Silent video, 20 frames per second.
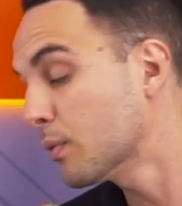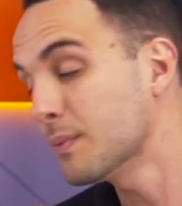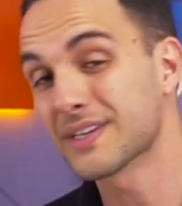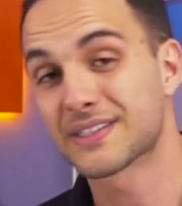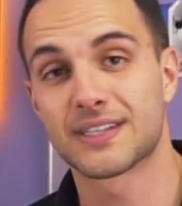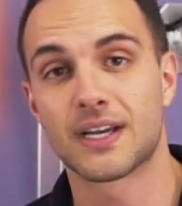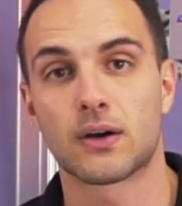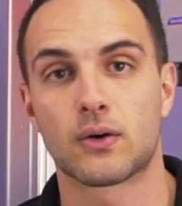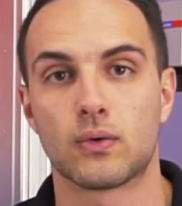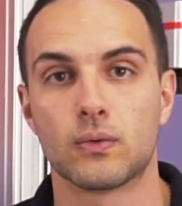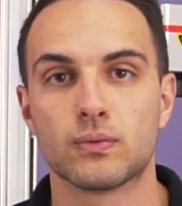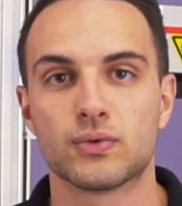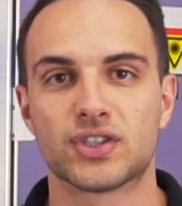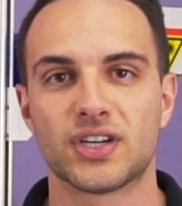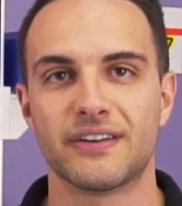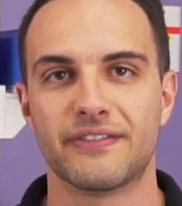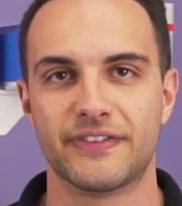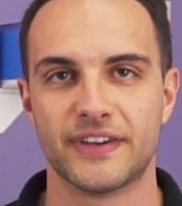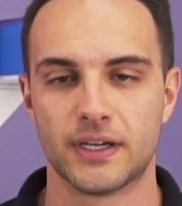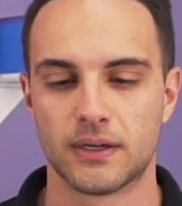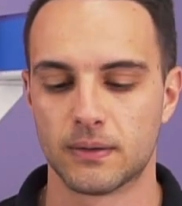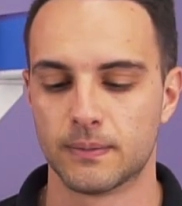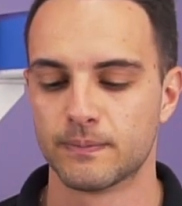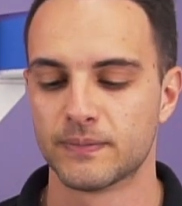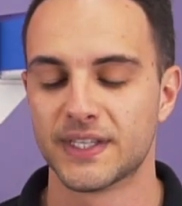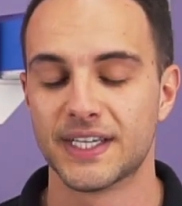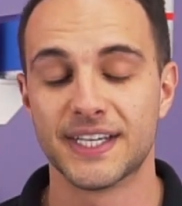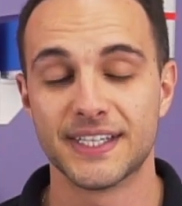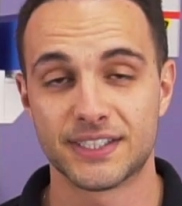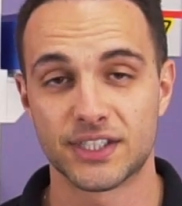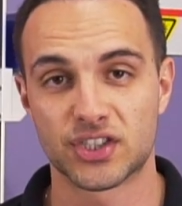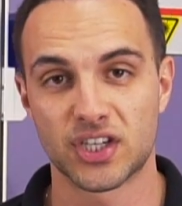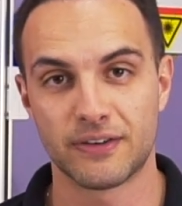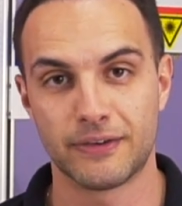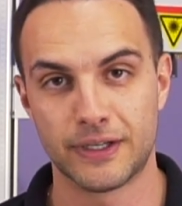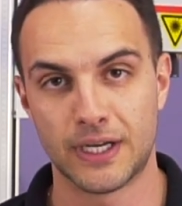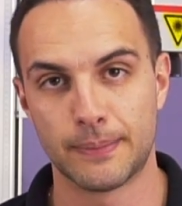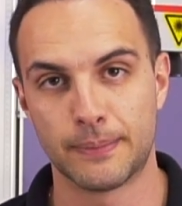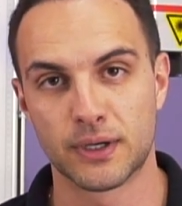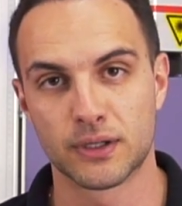começar com o chaveiro. Esse
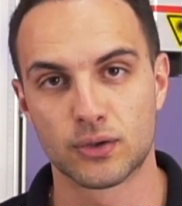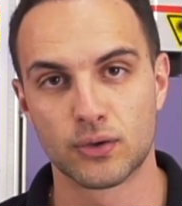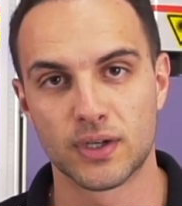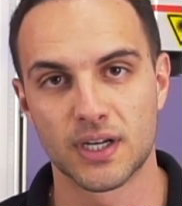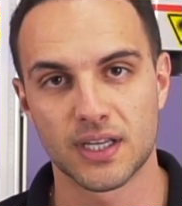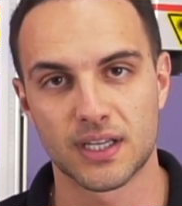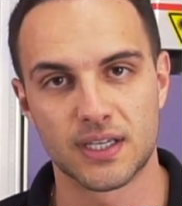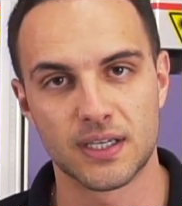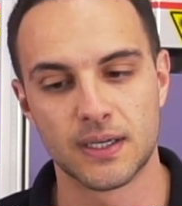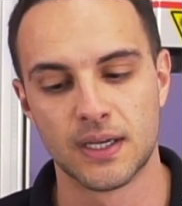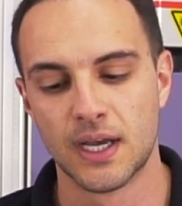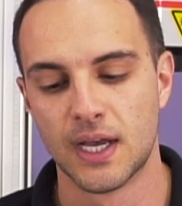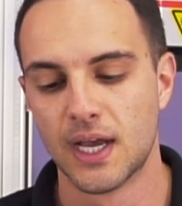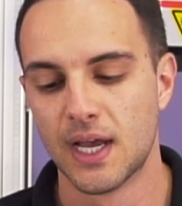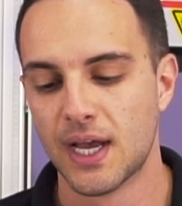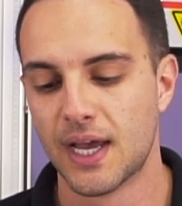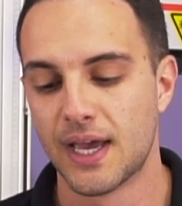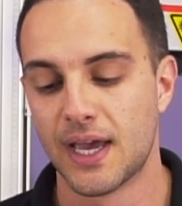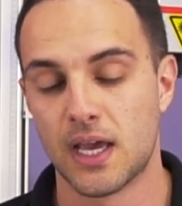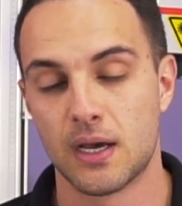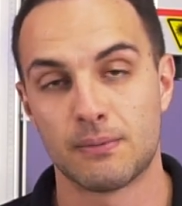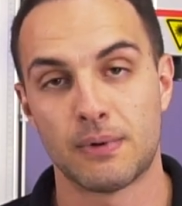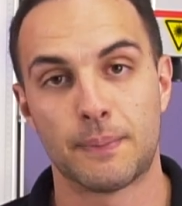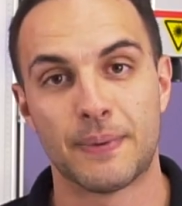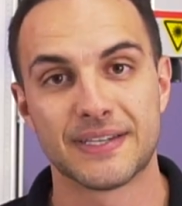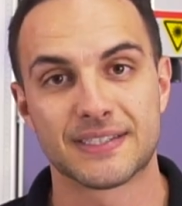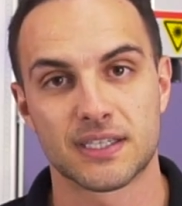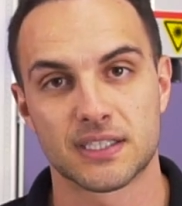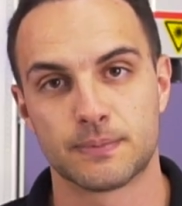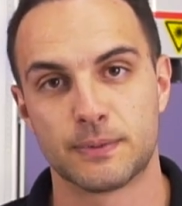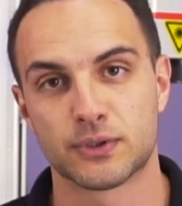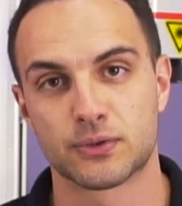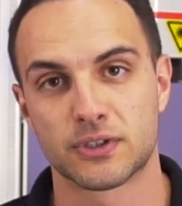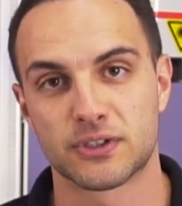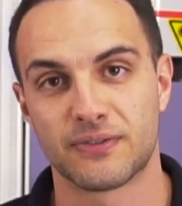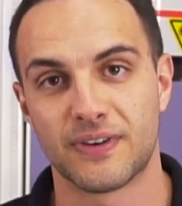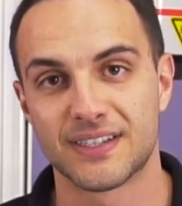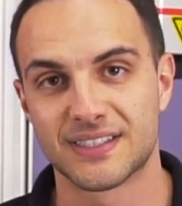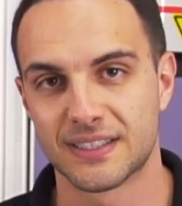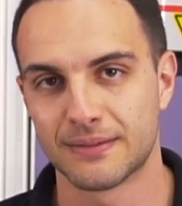chaveiro abridor aqui é uma peça que as
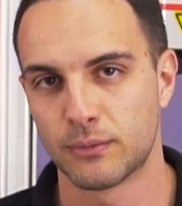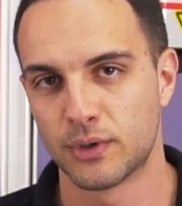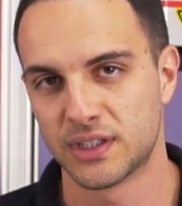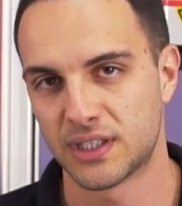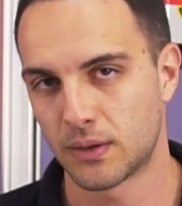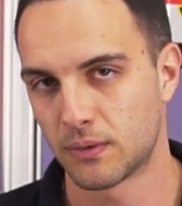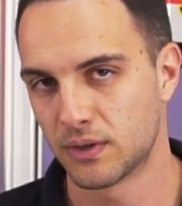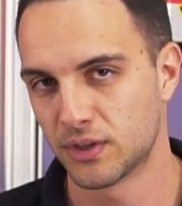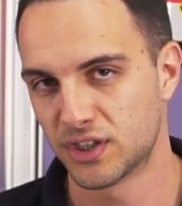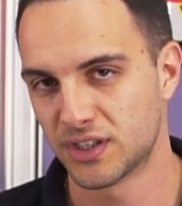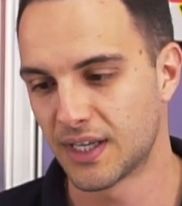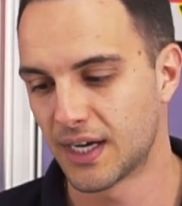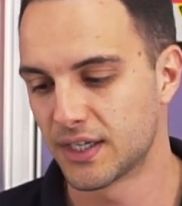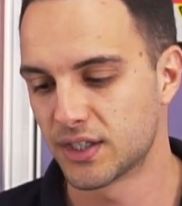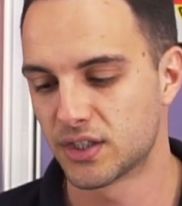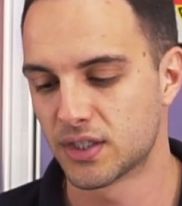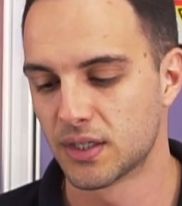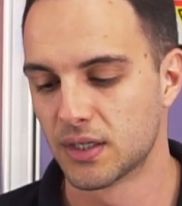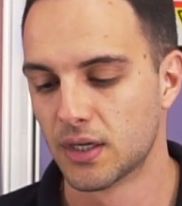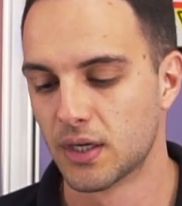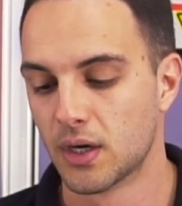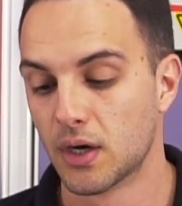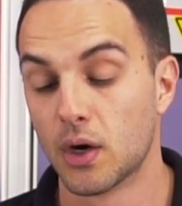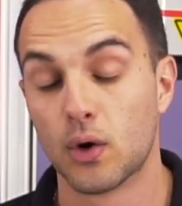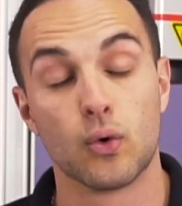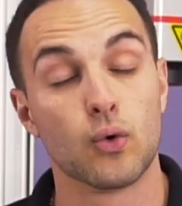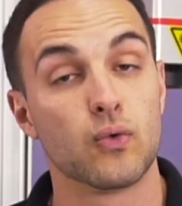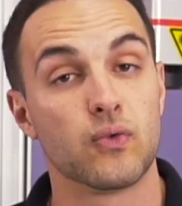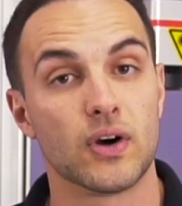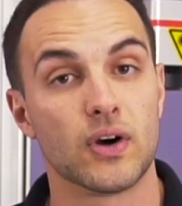pessoas fazem muita quantidade. O